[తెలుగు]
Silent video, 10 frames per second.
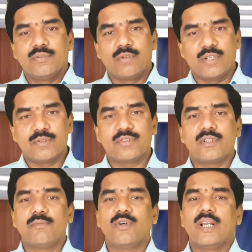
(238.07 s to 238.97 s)

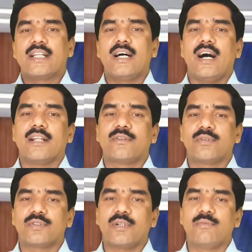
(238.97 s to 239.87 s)
దురదృష్టము లేదా
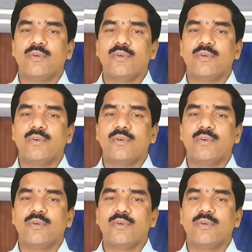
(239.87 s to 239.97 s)
అదృష్టము